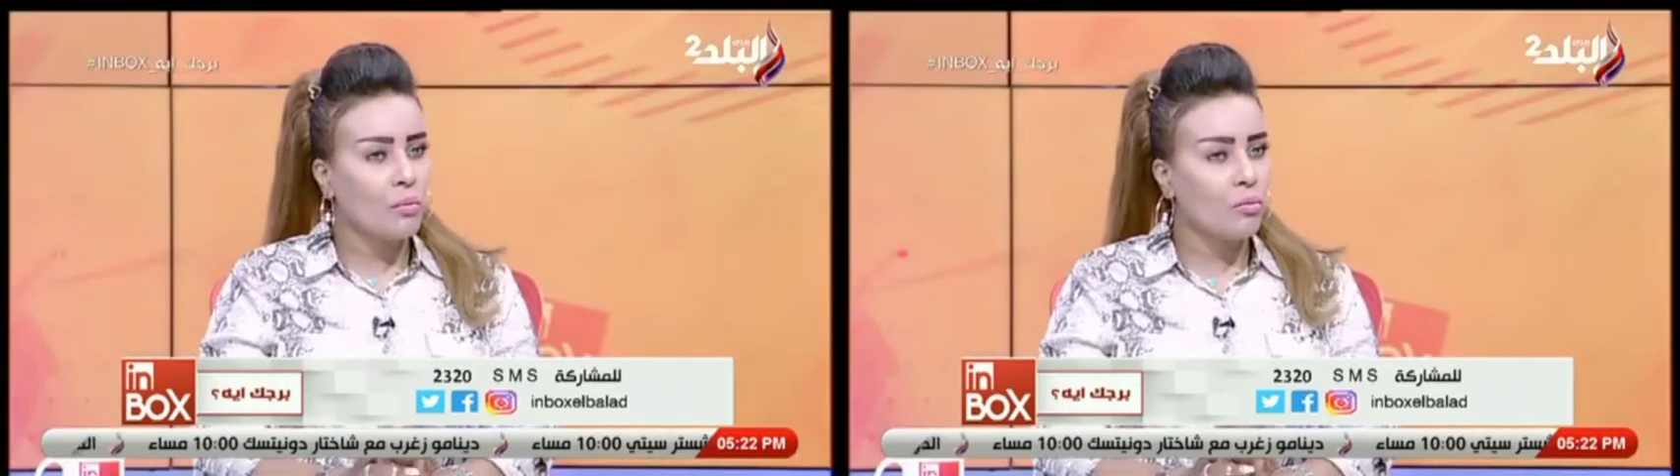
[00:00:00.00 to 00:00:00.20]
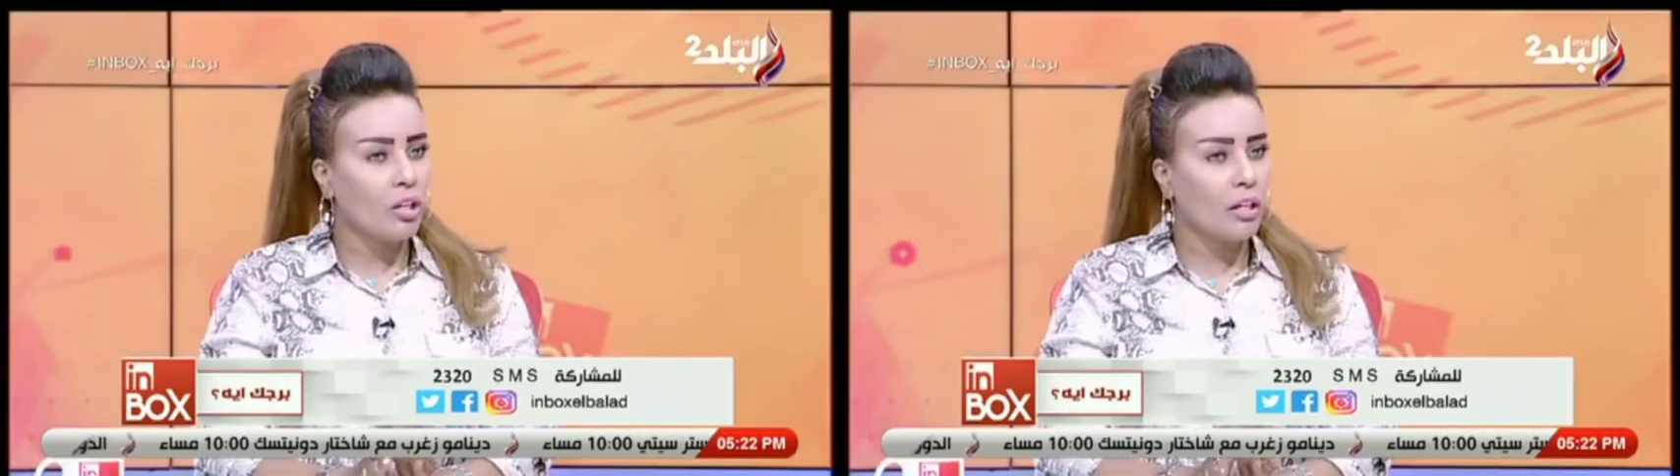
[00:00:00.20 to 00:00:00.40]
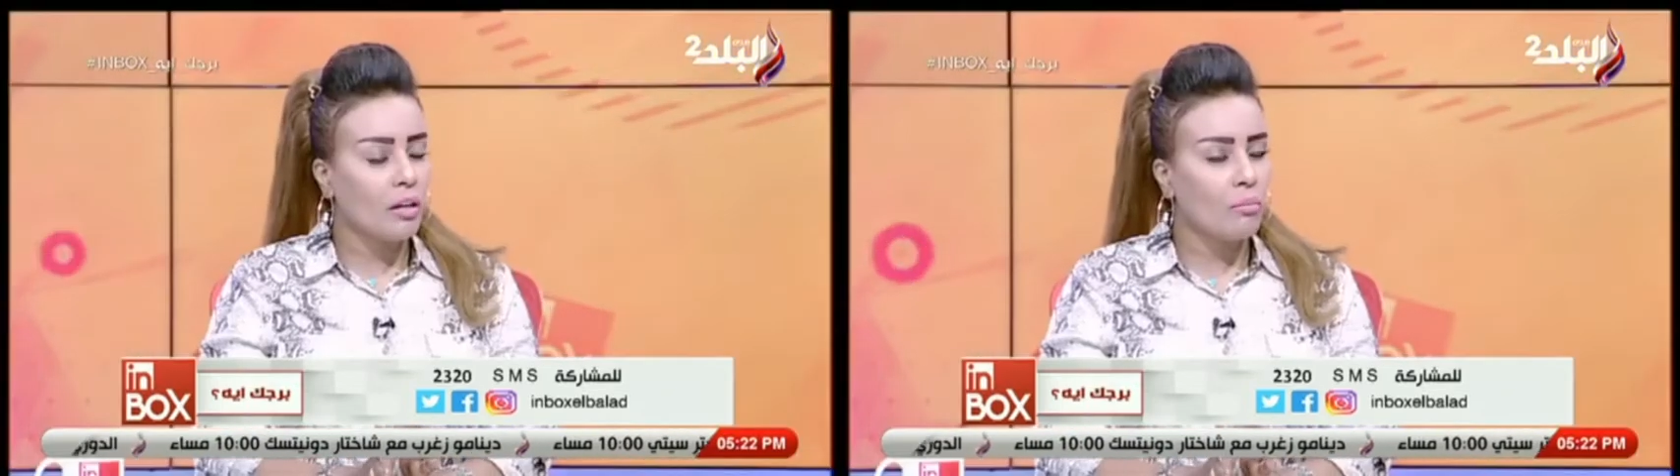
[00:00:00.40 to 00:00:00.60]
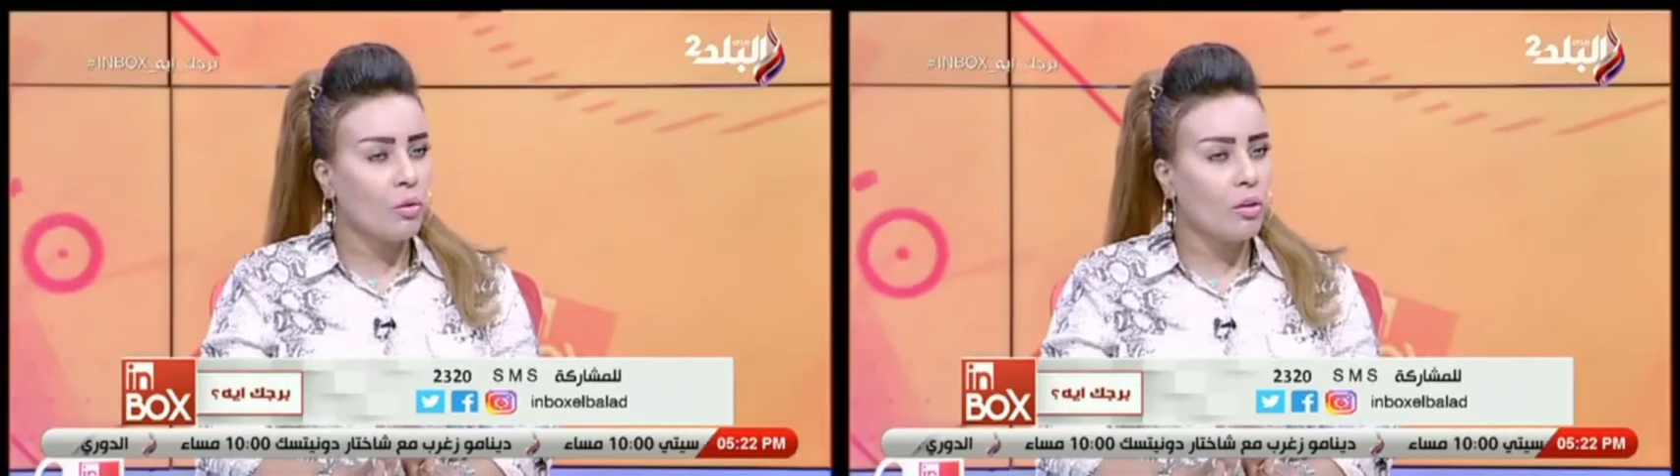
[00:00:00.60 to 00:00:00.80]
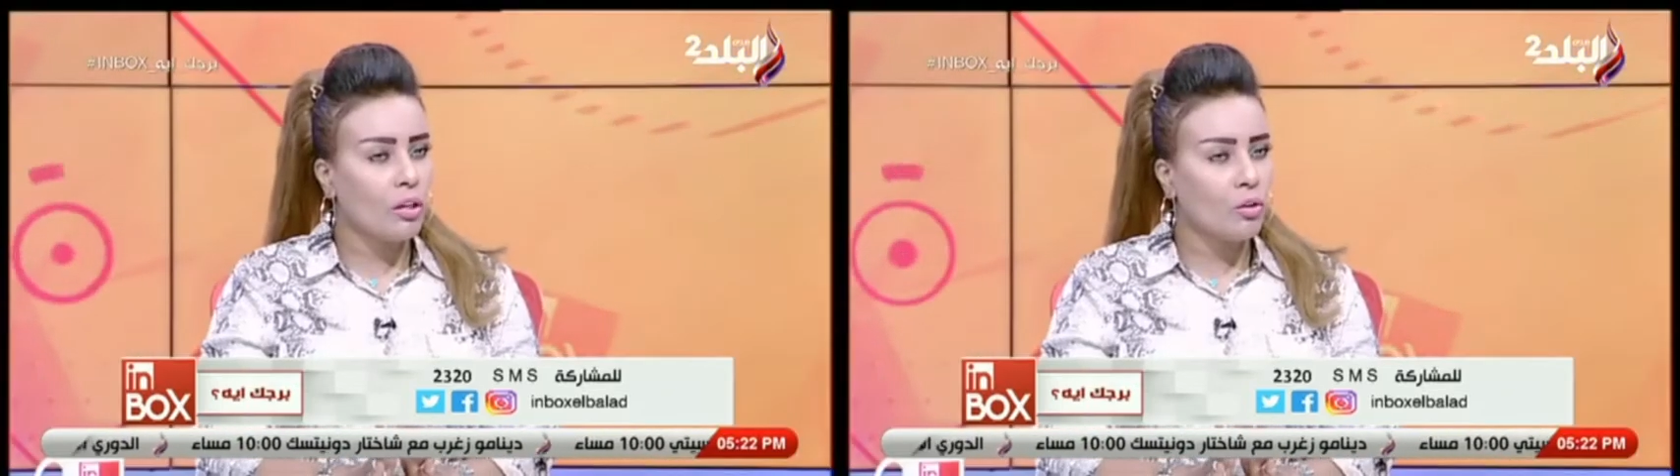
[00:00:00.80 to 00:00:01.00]
هم مش
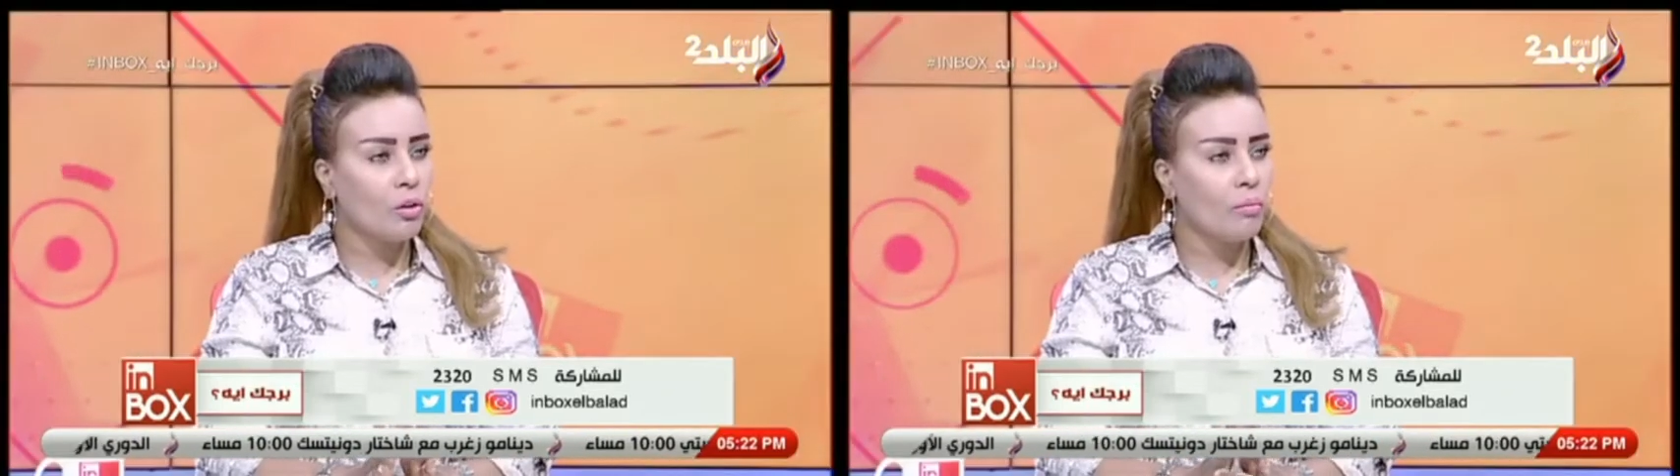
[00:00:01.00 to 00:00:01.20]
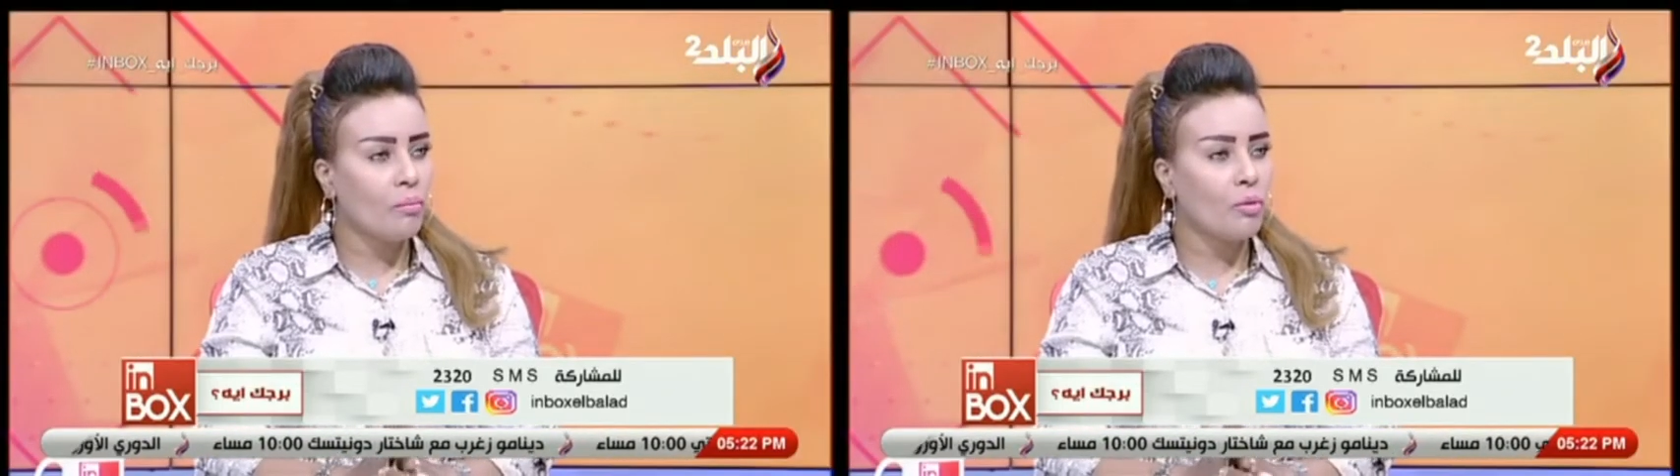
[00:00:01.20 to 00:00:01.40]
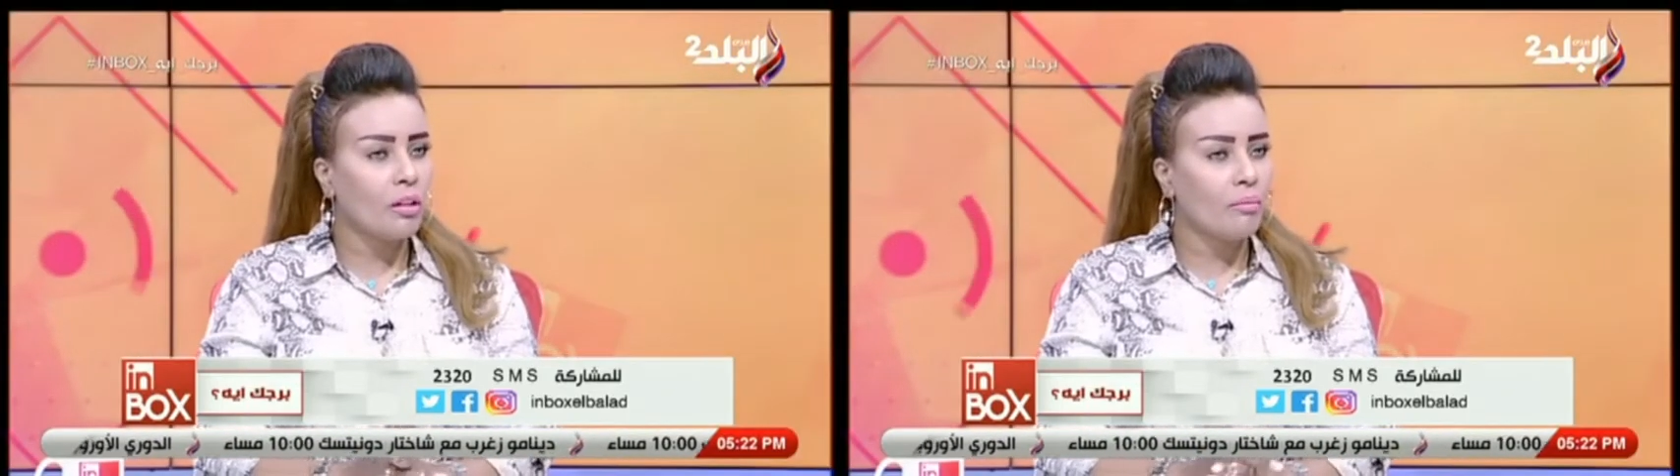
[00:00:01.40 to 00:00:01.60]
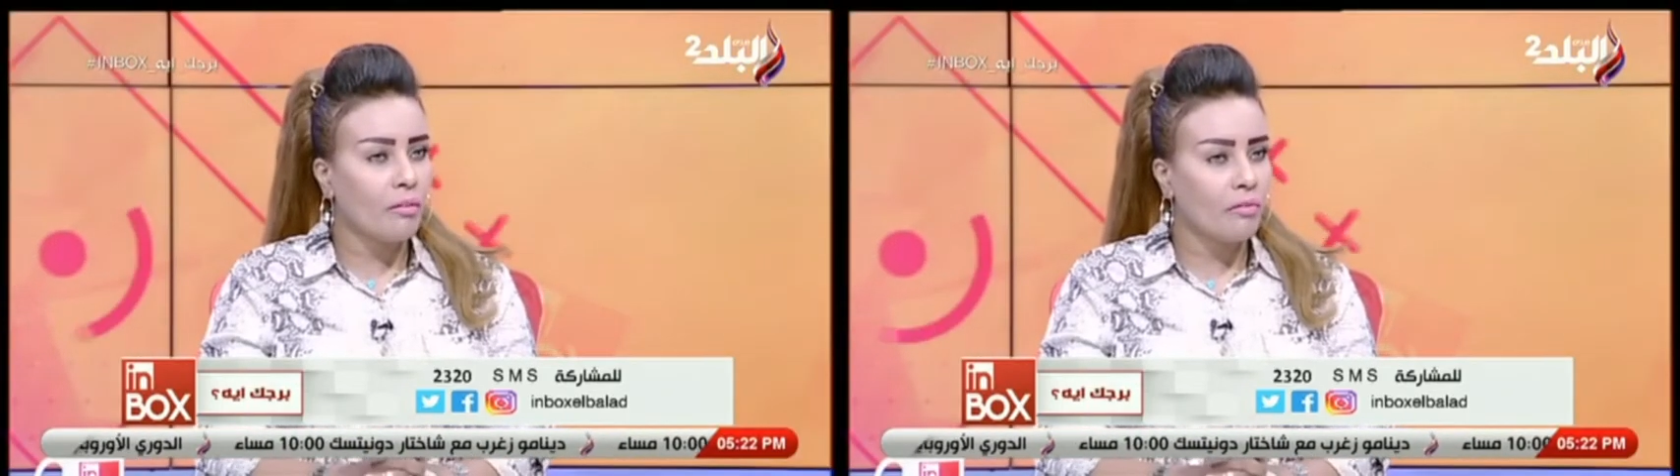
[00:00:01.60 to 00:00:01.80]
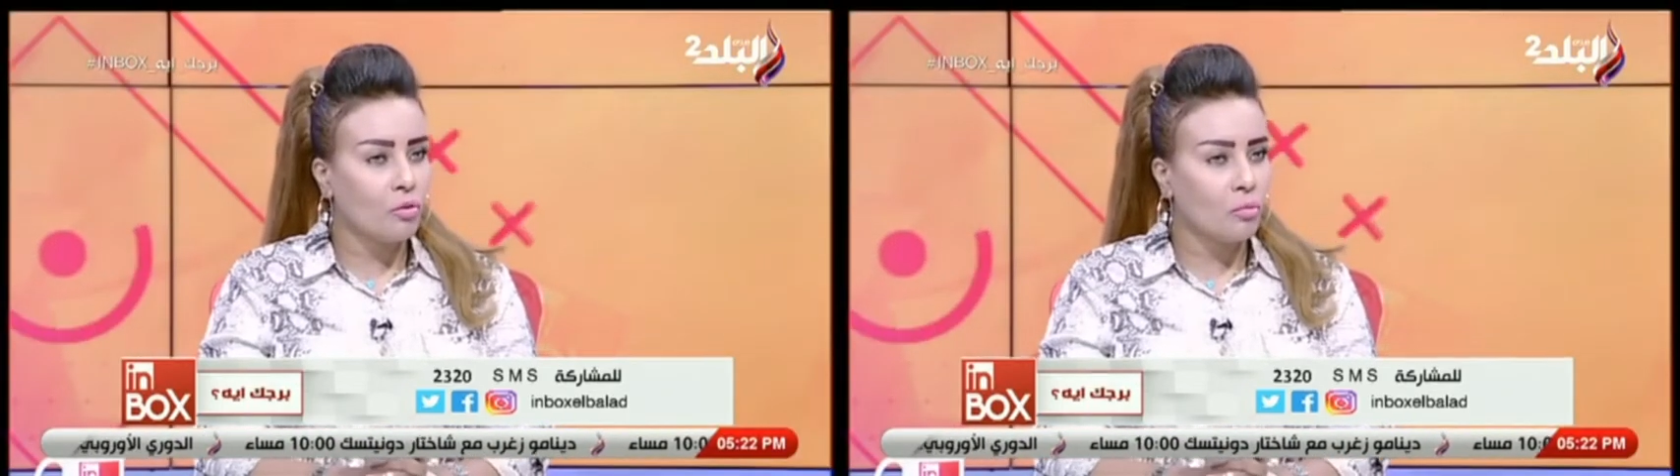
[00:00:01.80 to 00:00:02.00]
هيكملوا لأن هم البرجين ما
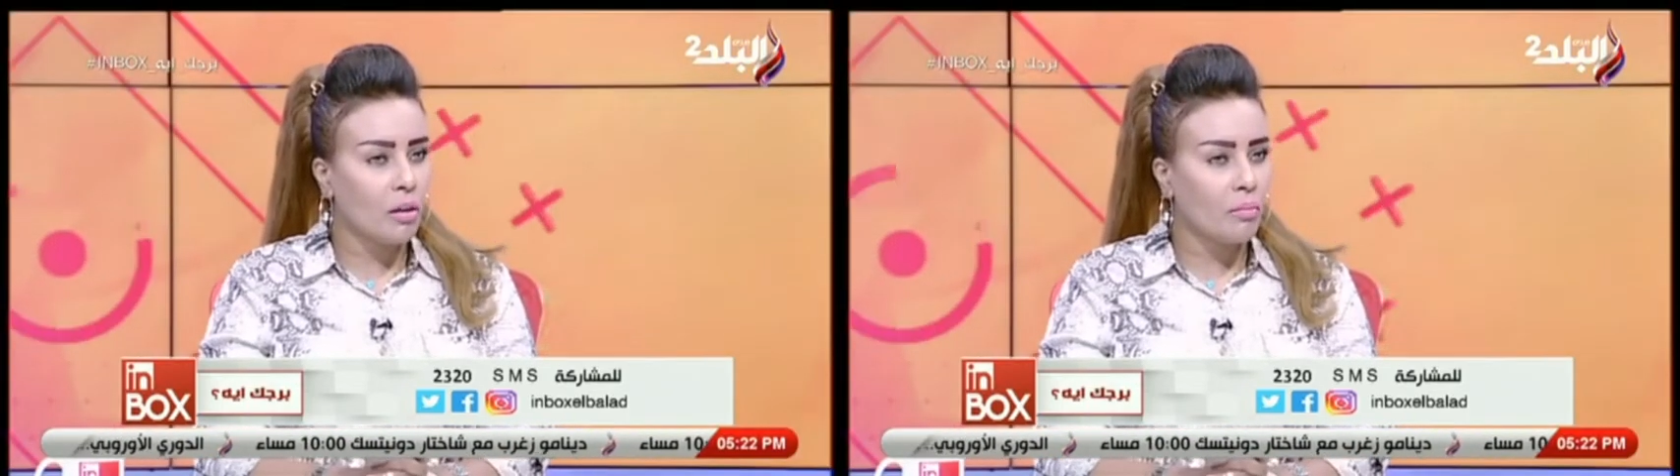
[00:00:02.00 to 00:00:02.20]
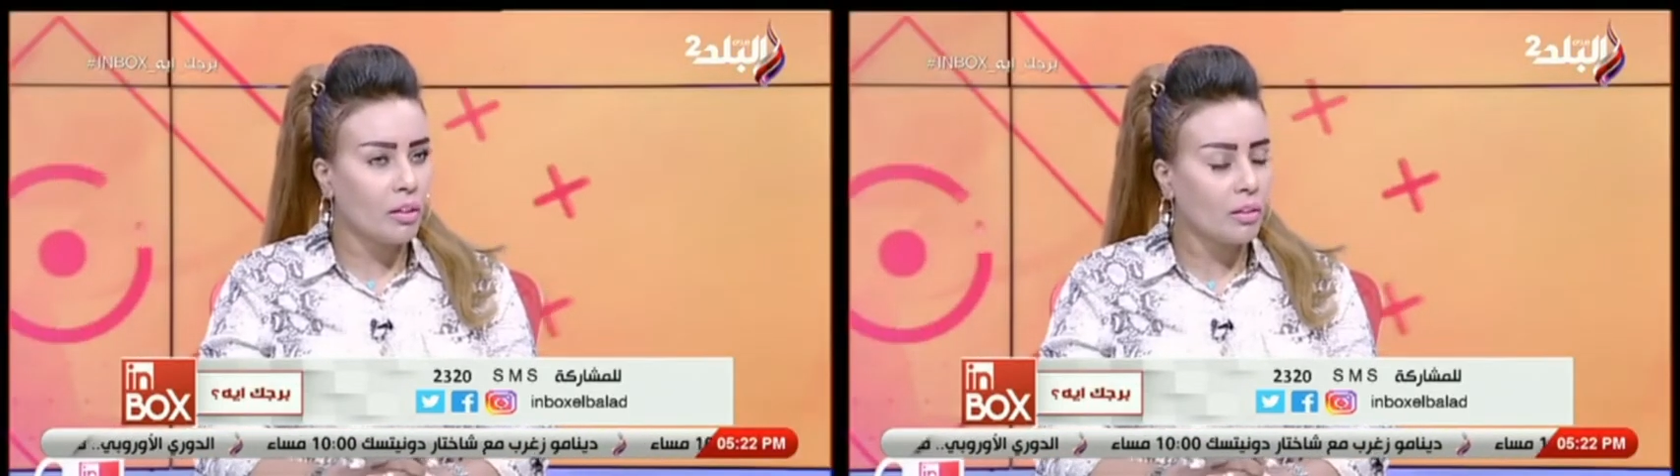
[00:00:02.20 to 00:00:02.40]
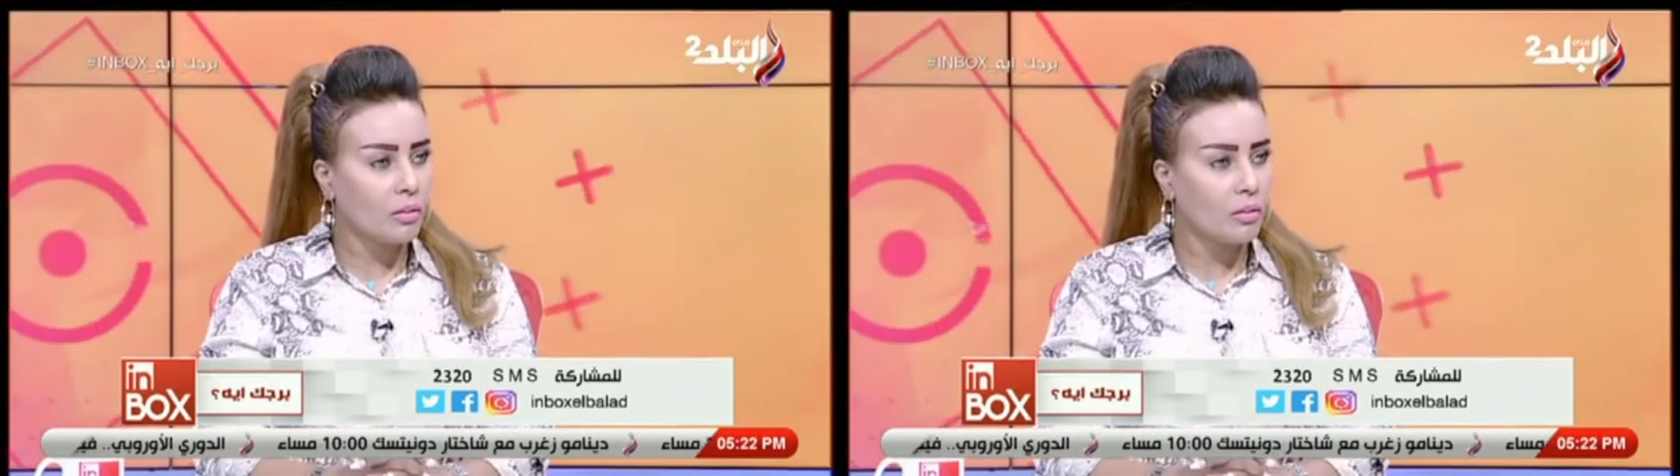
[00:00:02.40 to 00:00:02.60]
ينفعوش مع بعض